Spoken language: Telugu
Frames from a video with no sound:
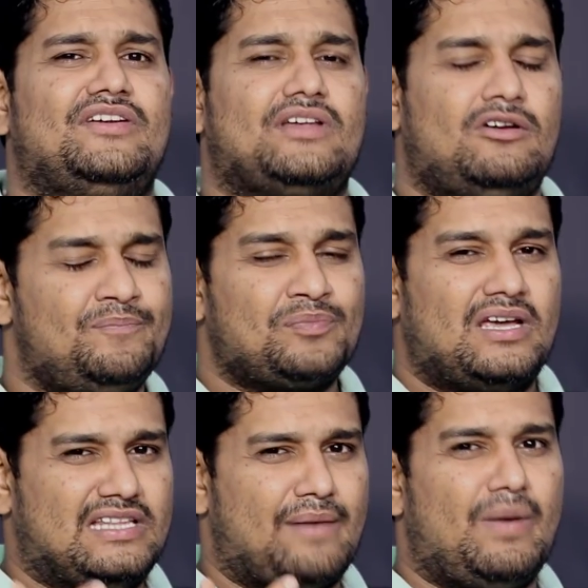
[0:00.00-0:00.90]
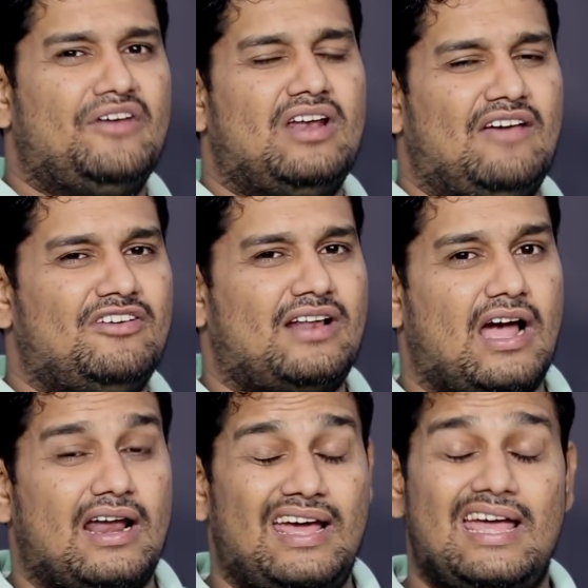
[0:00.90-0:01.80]
ఫీచర్ ఇది ఎంఐఓ లెవెన్
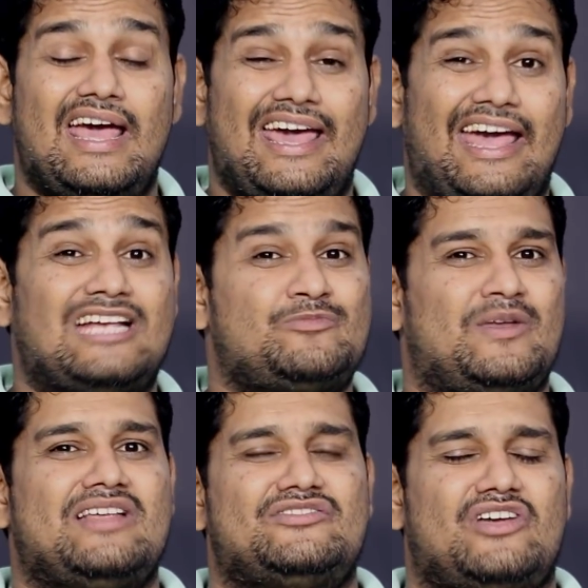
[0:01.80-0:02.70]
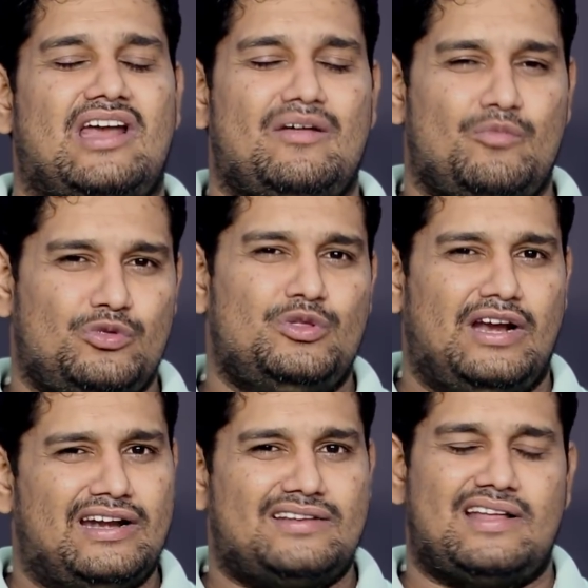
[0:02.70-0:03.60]
రాగానే ఎక్స్పీరియన్స్ చేయాలని ముందు
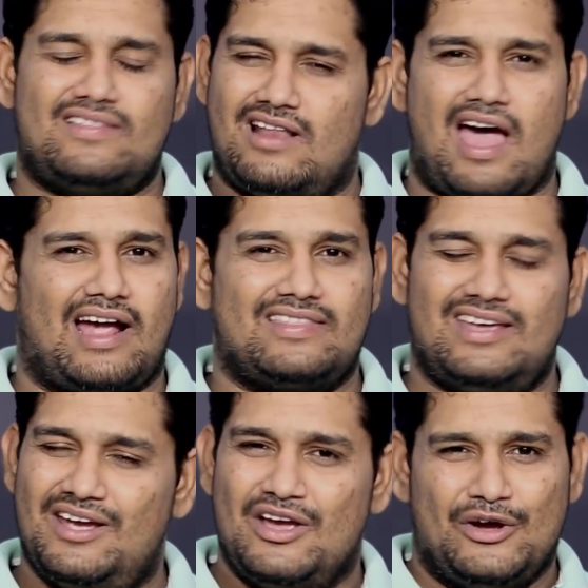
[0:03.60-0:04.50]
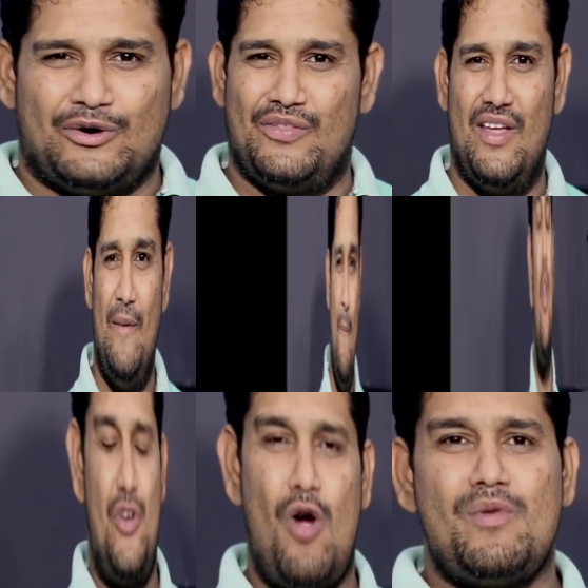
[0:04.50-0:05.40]
ఇంట్రెస్ట్ అయితే నాకైతే ఉంది
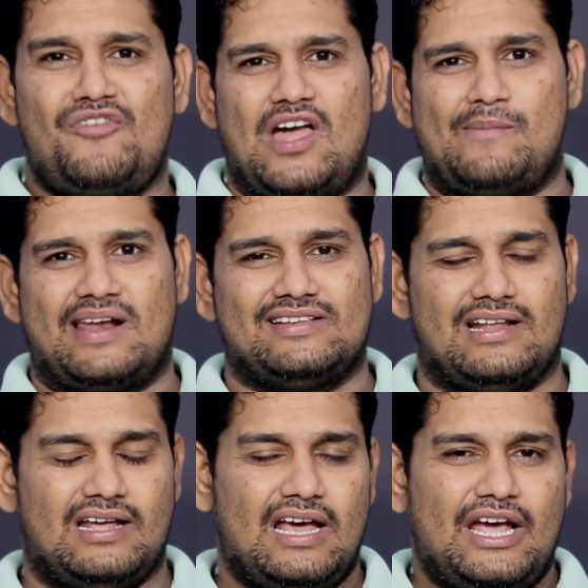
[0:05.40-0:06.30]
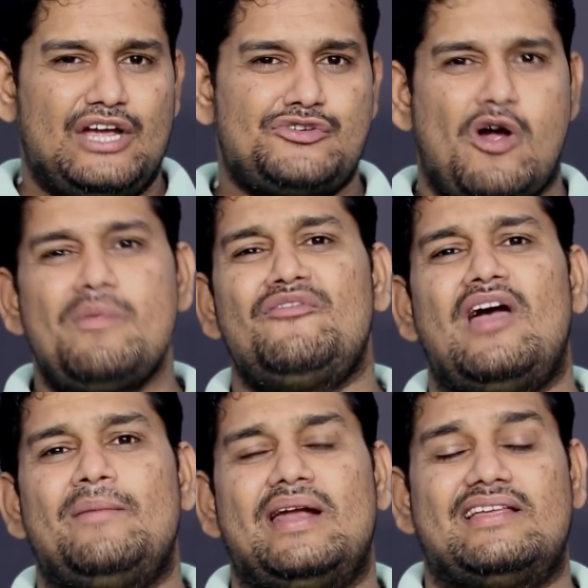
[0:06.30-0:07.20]
షామి ఫైల్ మేనేజర్ ఈ షామి
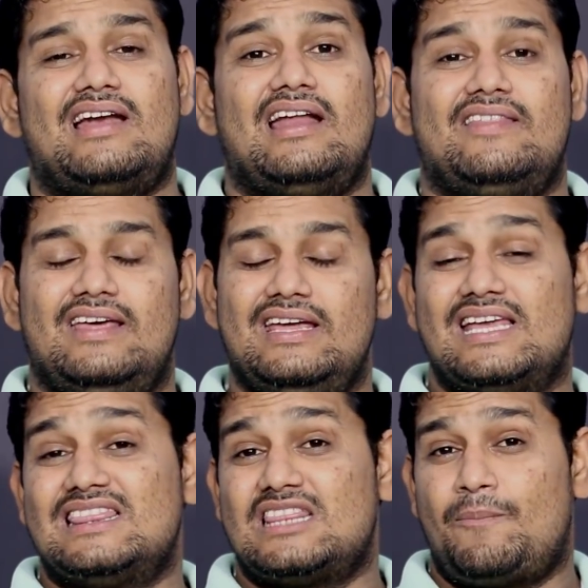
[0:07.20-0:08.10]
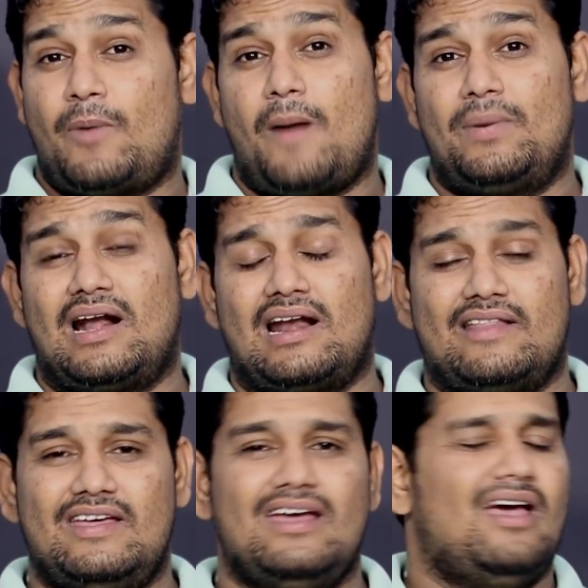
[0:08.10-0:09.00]
ఫైల్ మేనేజర్ అనేది ఎంత పాపులర్
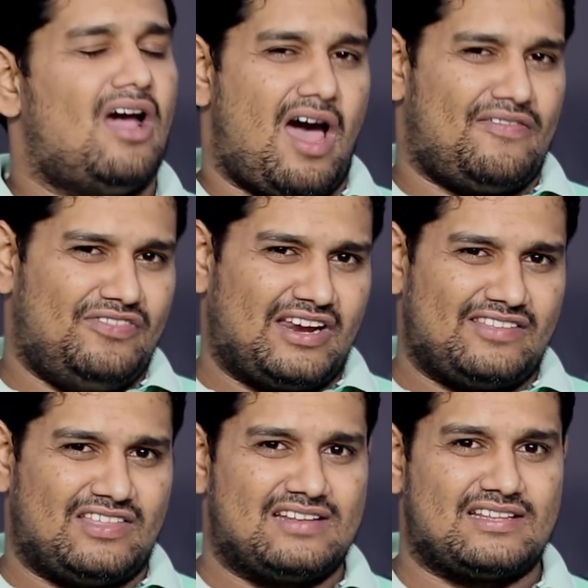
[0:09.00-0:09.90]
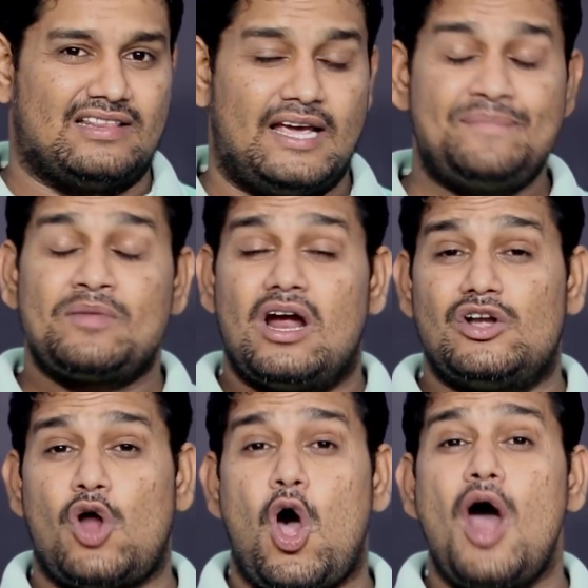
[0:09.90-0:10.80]
అనేది అందరికీ తెలిసిందే
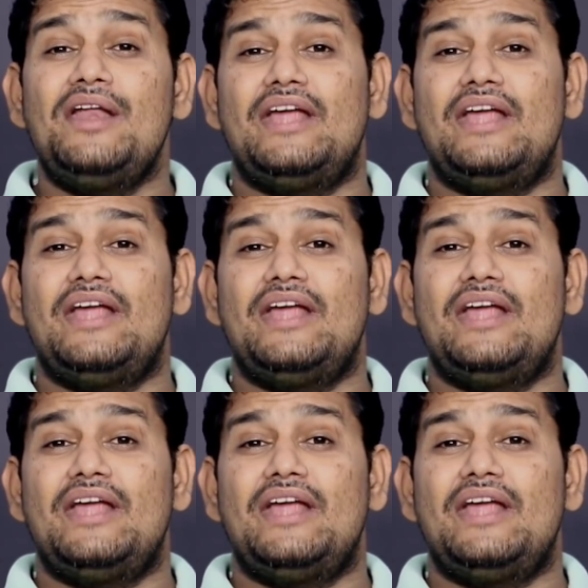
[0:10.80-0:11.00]
నాన్